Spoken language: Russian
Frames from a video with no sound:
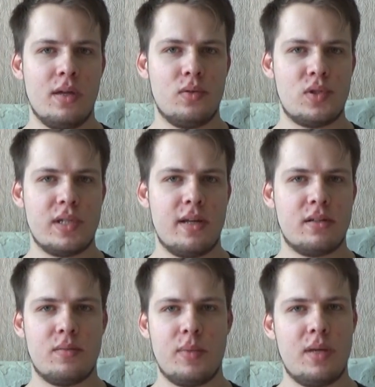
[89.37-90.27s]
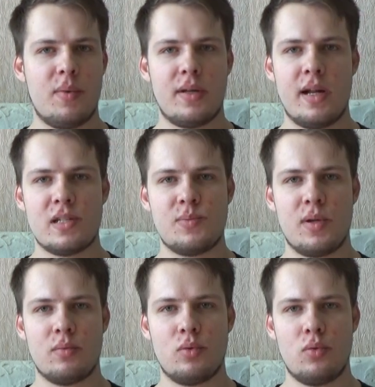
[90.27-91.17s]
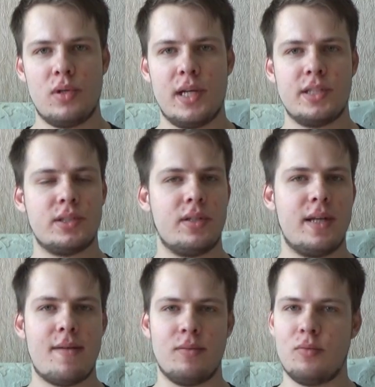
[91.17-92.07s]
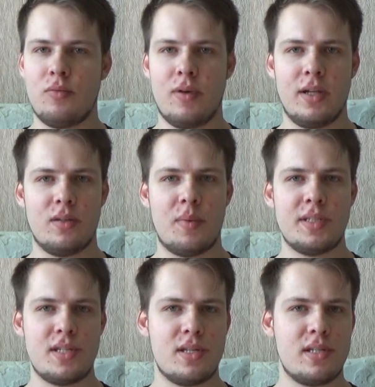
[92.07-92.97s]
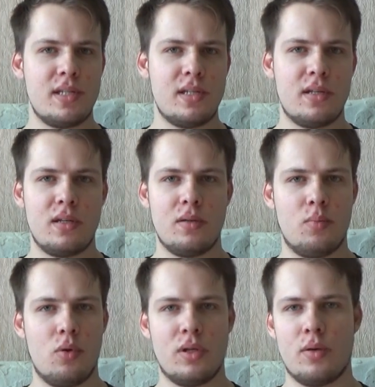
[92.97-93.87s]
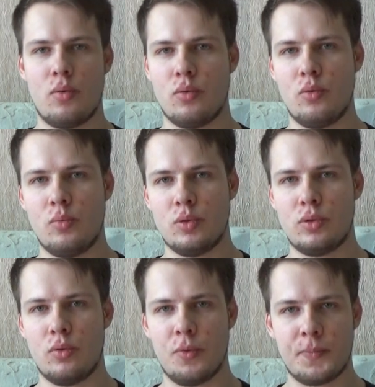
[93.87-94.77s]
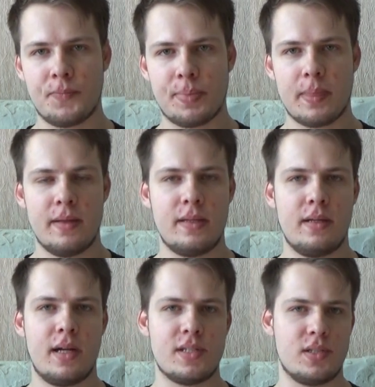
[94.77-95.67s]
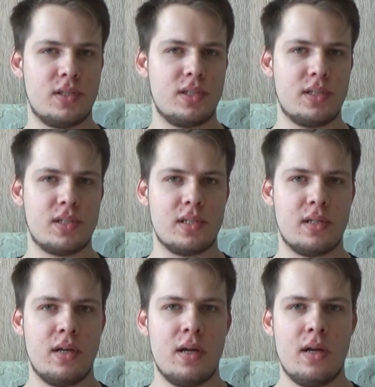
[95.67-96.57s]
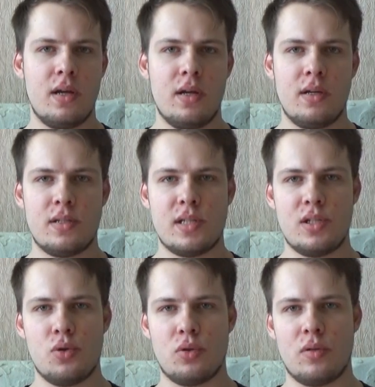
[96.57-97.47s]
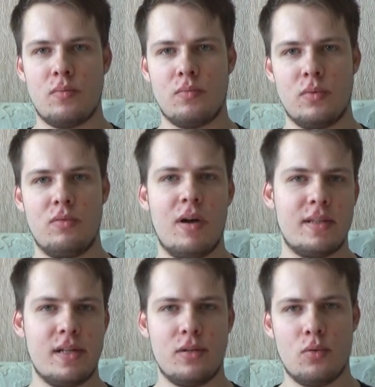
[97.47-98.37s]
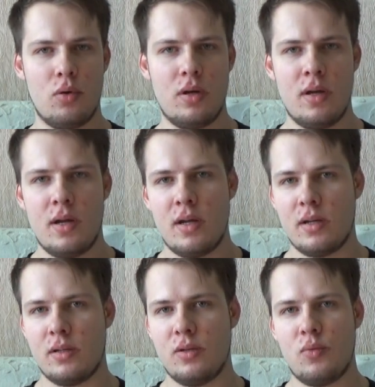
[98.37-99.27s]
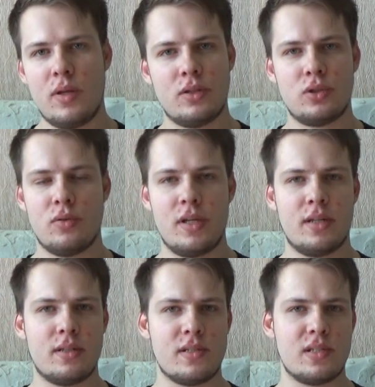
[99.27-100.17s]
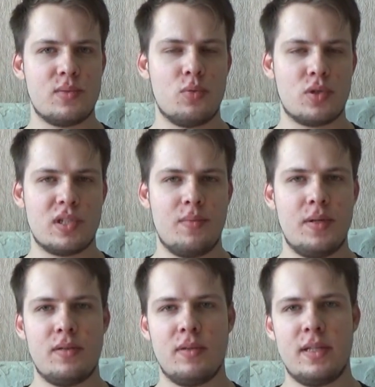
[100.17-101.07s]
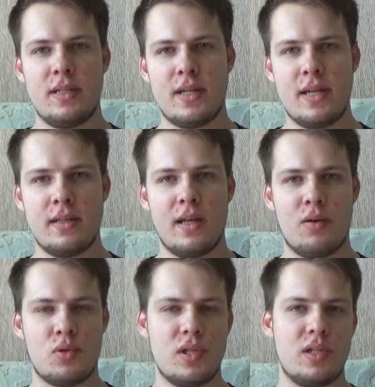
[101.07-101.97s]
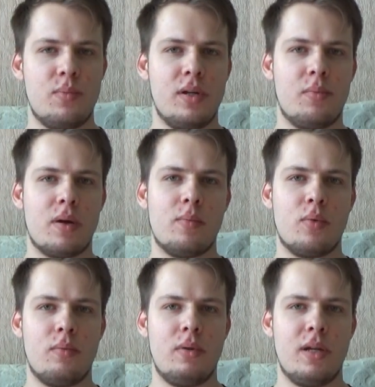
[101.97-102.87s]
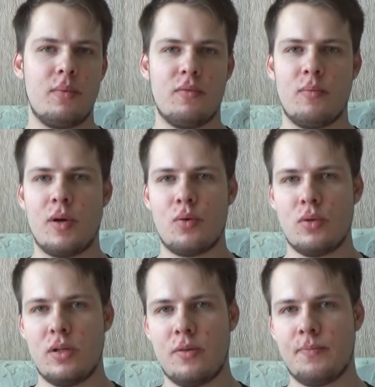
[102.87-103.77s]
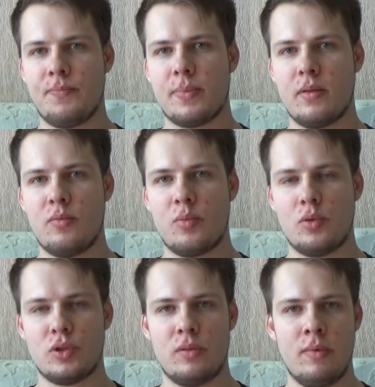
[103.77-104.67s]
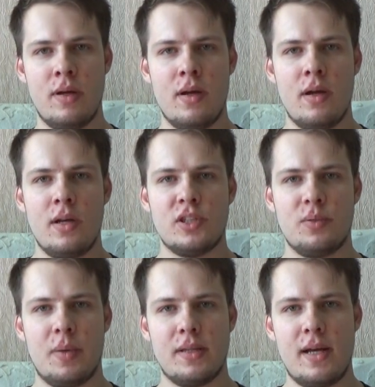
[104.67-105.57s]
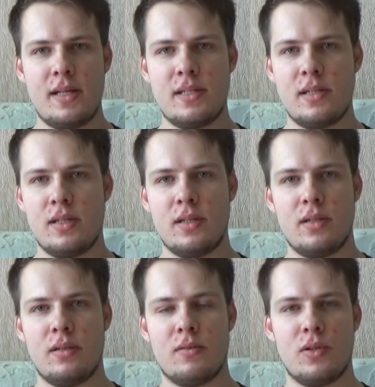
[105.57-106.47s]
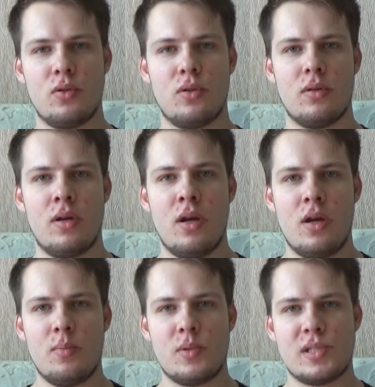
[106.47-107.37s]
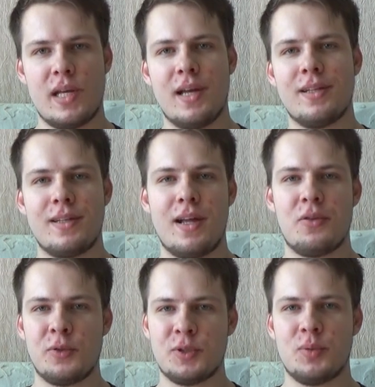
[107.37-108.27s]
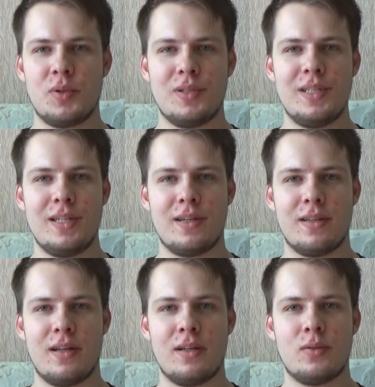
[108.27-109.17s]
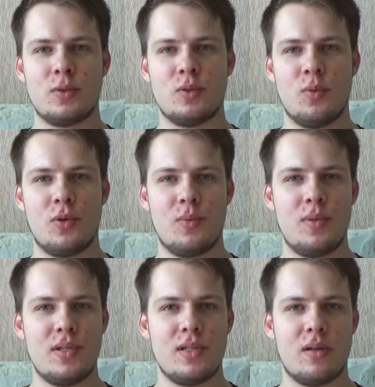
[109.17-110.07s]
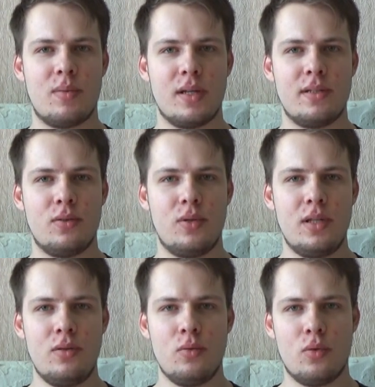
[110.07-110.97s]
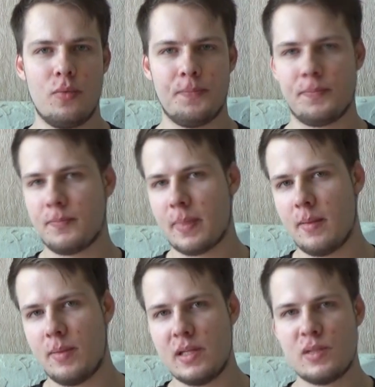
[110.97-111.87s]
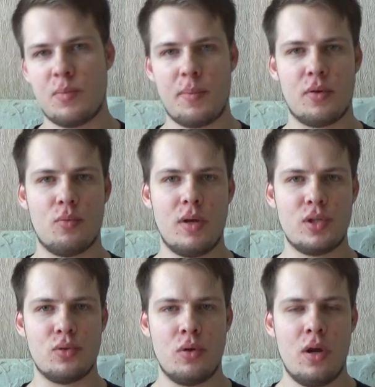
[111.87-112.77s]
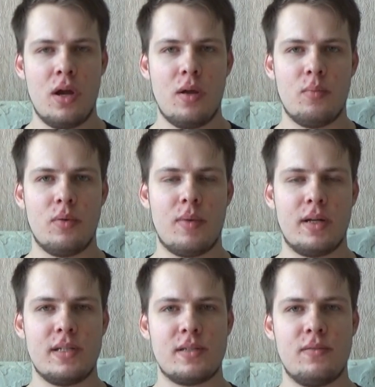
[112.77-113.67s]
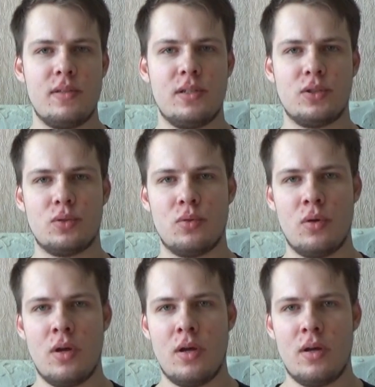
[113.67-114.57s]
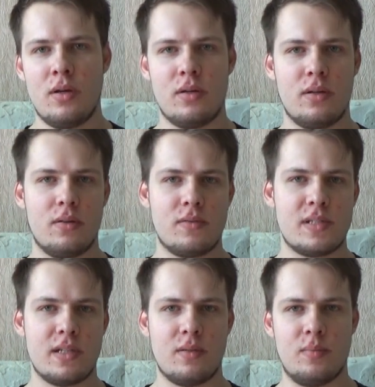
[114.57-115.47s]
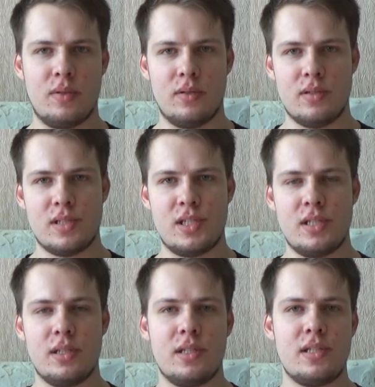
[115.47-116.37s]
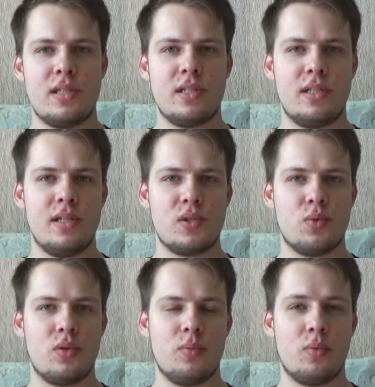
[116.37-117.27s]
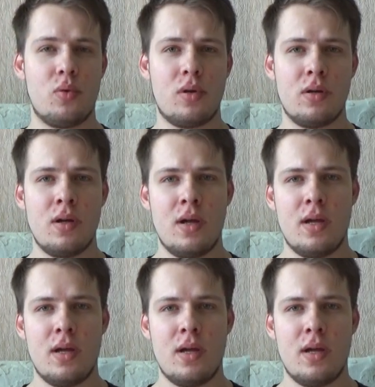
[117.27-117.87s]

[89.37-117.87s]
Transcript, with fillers: То есть Эйртон мне не понравился в первом туре, я считаю явным фаворитом Манчестер Сити. Более того, думаю, что эта игра завершится со счетом 2-3-0. Не уверен, что Эвертон сможет забить в этой игре. Да, у Сити были проблемы в обороне в прошлом чемпионате, и Гвардиола постоянно тратит очень много денег на то, чтобы укрепить оборонительную линию, но в принципе, по первому матчу мы могли видеть, что э, в целом э, защитники Сити действуют неплохо.